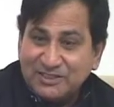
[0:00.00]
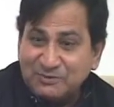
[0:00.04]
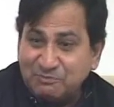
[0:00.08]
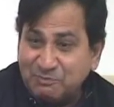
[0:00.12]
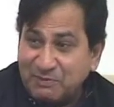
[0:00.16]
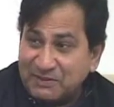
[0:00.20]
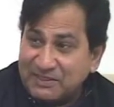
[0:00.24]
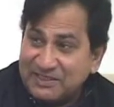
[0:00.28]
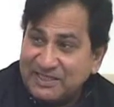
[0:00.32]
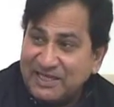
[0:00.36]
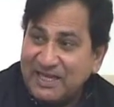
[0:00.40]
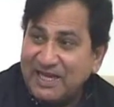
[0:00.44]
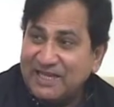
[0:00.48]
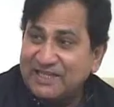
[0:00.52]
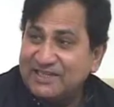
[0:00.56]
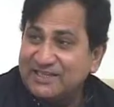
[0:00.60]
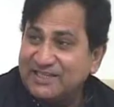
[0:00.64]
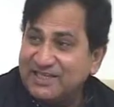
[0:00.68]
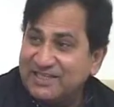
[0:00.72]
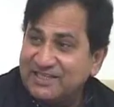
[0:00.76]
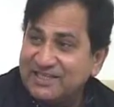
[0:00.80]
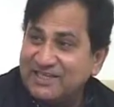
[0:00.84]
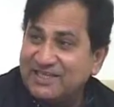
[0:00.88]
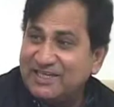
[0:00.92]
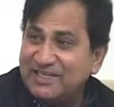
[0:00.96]
इस पर ध्यान
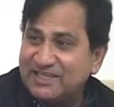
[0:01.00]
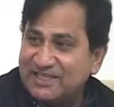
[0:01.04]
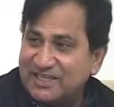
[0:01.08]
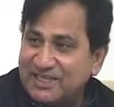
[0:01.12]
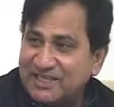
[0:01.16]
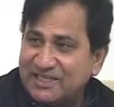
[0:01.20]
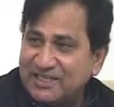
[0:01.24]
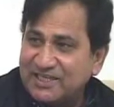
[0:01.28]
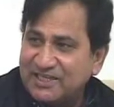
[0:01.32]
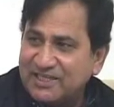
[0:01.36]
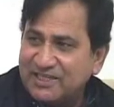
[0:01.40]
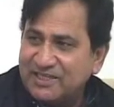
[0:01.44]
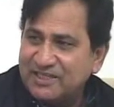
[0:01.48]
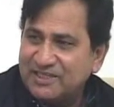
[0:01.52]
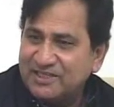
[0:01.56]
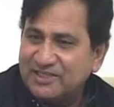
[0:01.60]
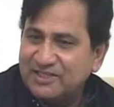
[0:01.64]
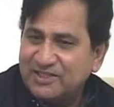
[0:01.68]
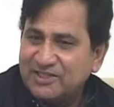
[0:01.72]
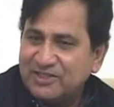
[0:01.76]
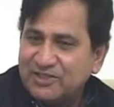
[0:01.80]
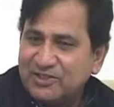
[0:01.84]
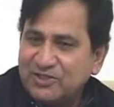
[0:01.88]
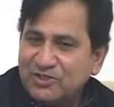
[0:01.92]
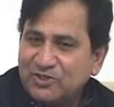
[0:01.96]
देने लगेंगे
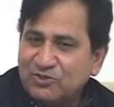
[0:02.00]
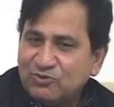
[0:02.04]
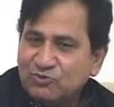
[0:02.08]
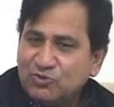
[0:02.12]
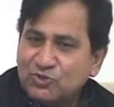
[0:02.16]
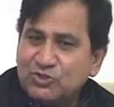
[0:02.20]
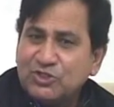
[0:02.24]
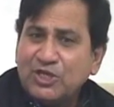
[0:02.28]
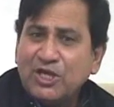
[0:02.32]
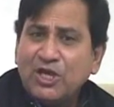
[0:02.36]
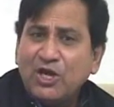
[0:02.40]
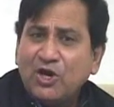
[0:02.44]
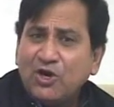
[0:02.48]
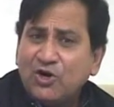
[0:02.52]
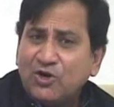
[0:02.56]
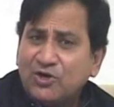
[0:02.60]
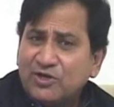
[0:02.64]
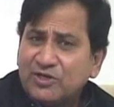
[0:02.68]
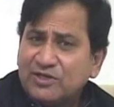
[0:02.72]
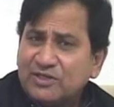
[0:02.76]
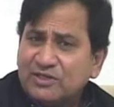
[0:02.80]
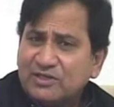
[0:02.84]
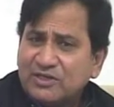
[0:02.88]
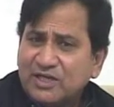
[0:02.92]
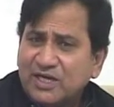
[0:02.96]
उसके
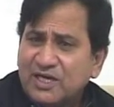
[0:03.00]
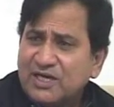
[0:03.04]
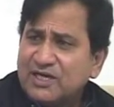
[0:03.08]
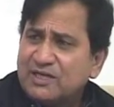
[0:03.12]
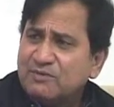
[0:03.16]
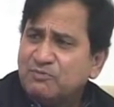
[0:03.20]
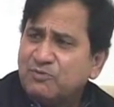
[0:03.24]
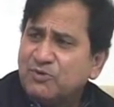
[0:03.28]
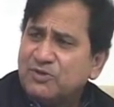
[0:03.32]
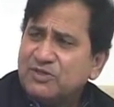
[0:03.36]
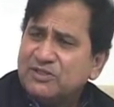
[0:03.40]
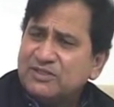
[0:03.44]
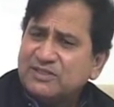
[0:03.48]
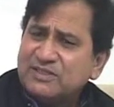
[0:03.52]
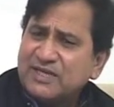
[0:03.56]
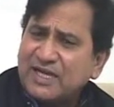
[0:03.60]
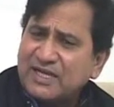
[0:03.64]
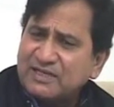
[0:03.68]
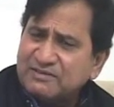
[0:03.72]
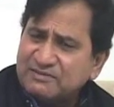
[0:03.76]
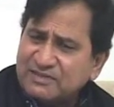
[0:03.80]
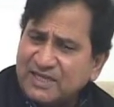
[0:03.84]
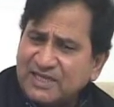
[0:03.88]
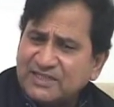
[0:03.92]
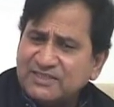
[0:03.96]
और अगर
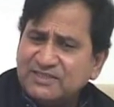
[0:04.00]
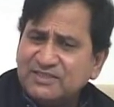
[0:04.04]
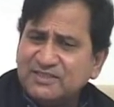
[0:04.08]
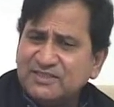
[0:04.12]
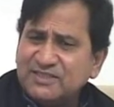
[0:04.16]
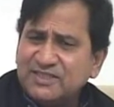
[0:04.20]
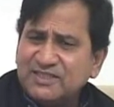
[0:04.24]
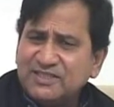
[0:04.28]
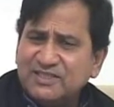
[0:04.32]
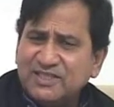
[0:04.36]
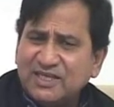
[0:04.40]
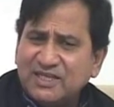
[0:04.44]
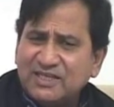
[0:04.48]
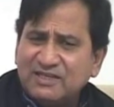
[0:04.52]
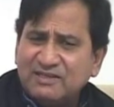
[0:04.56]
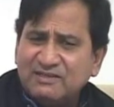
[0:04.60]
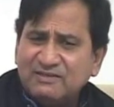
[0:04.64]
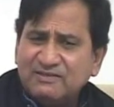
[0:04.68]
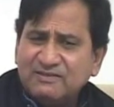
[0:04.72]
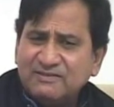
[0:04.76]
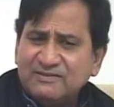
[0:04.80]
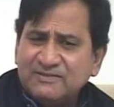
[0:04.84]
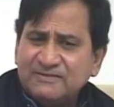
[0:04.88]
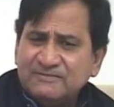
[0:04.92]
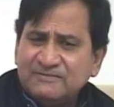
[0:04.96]
राजनीतिक दल